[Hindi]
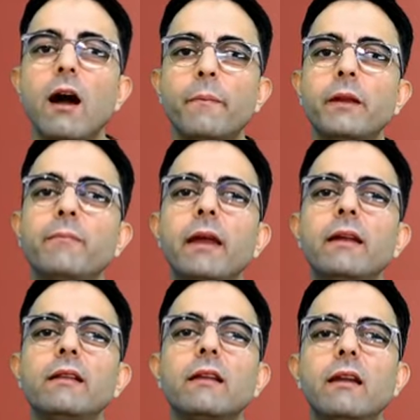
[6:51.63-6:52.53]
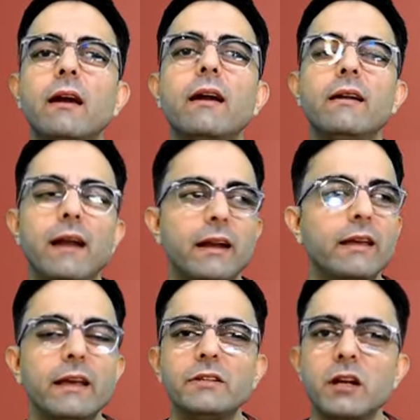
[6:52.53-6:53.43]
अपनी मेहनत लगन
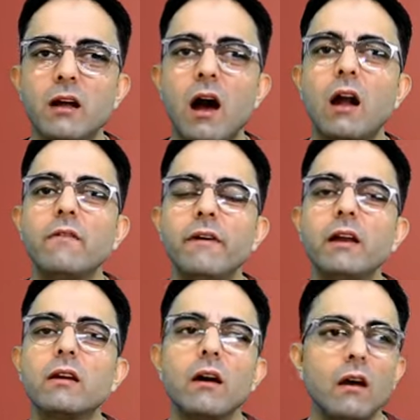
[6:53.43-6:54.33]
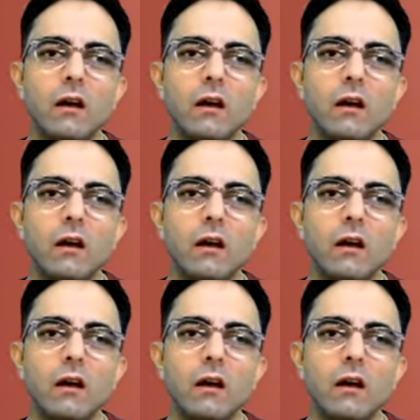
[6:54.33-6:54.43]
डेडिकेशन हार्डवर्क